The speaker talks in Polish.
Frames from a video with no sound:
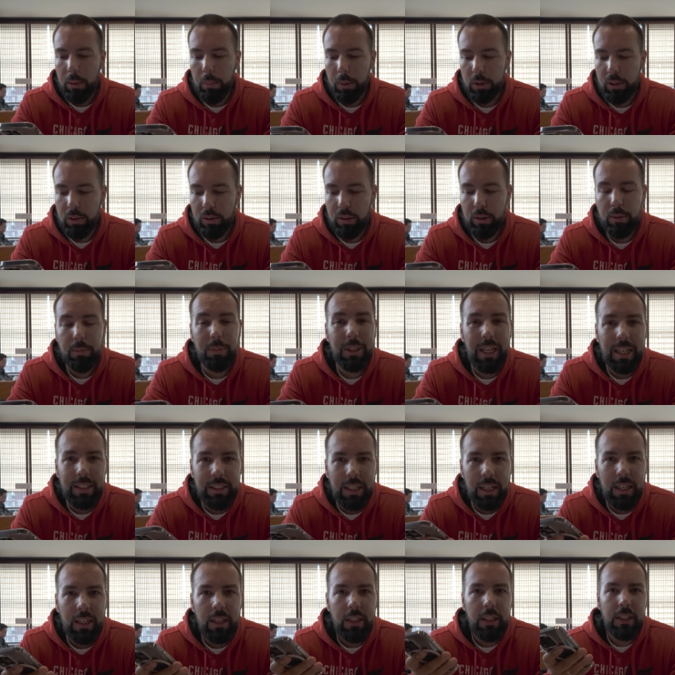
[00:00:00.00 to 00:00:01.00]
bo to są
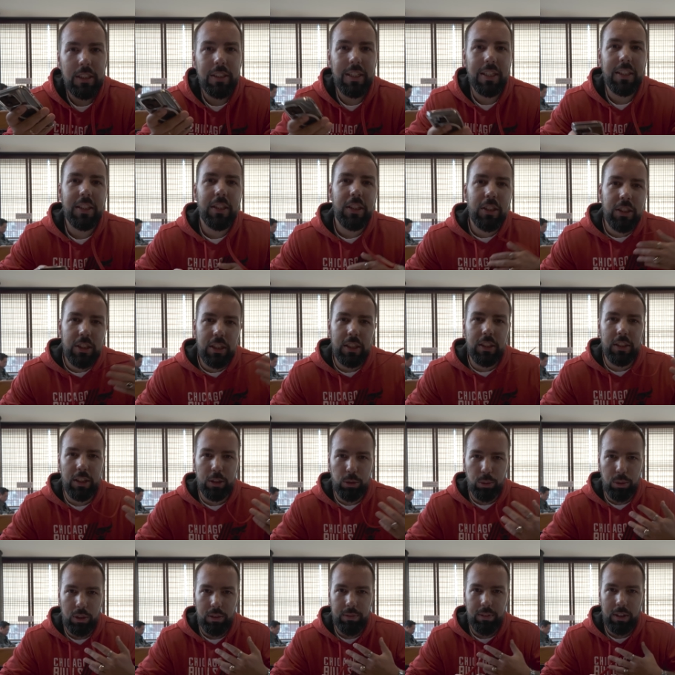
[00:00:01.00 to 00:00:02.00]
dania tradycyjne,
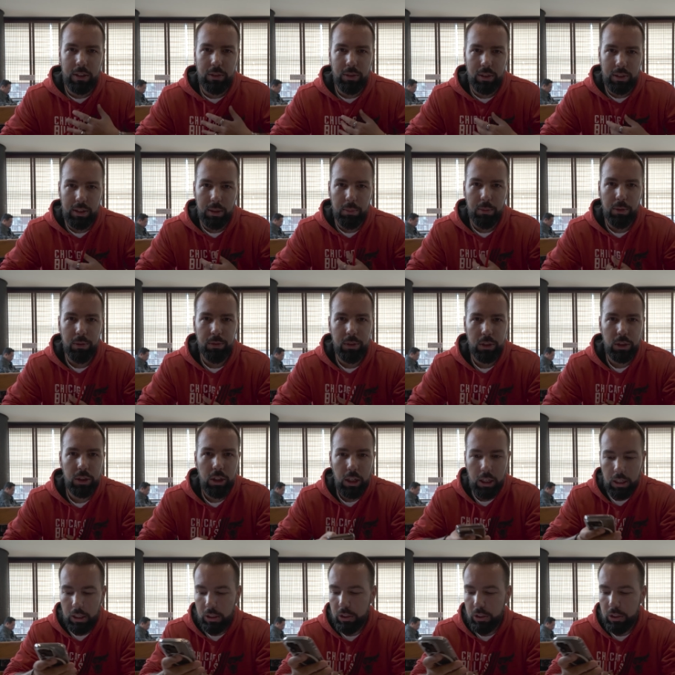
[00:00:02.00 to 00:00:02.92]
które warto zamówić.